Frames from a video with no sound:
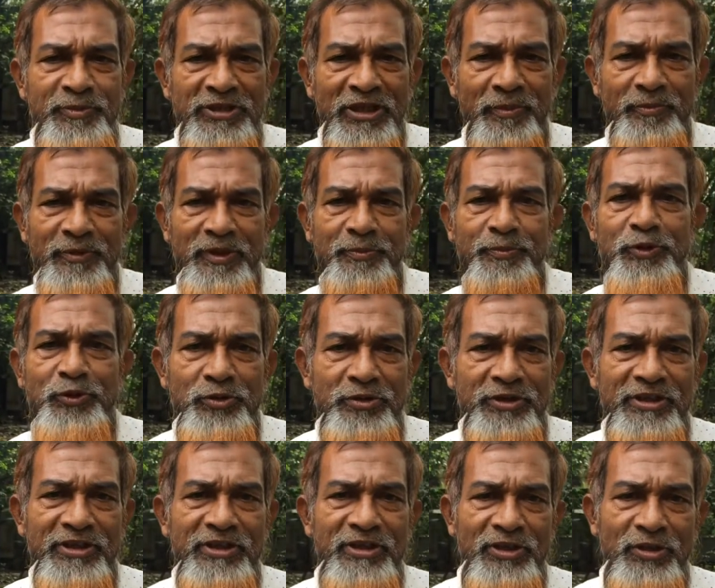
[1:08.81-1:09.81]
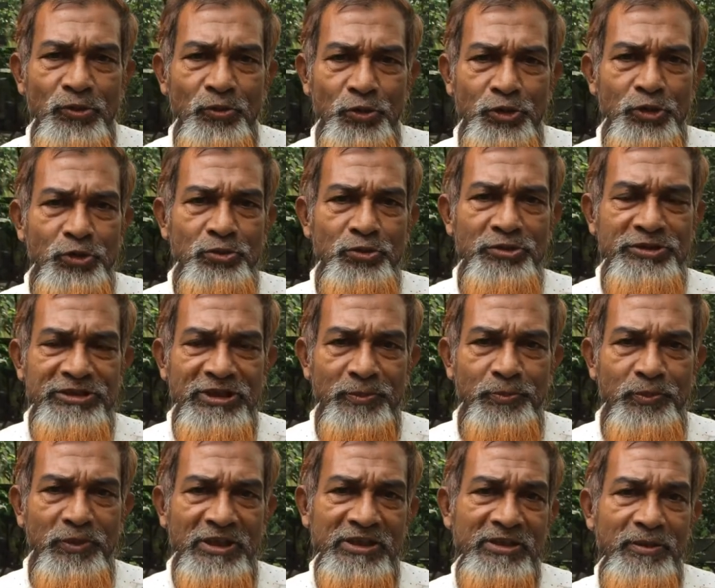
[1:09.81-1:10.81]
সামনে পিছনে অতিরিক্ত চাপ
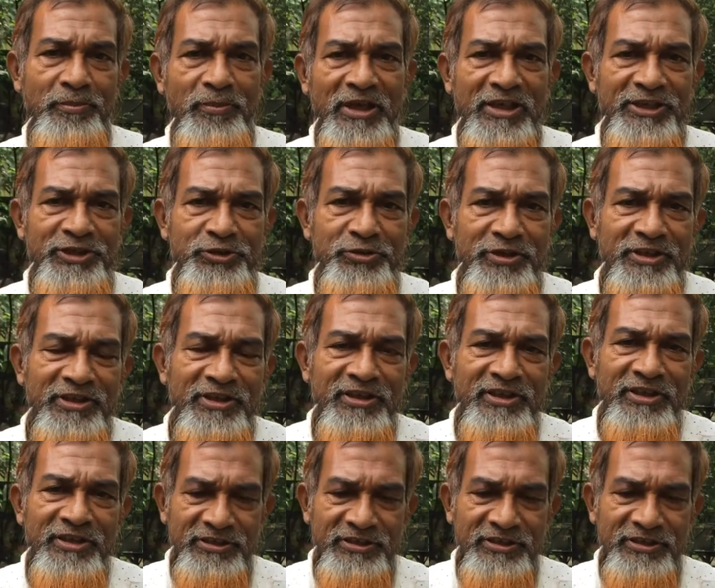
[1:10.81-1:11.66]
পড়ে একটা মালিশ হয়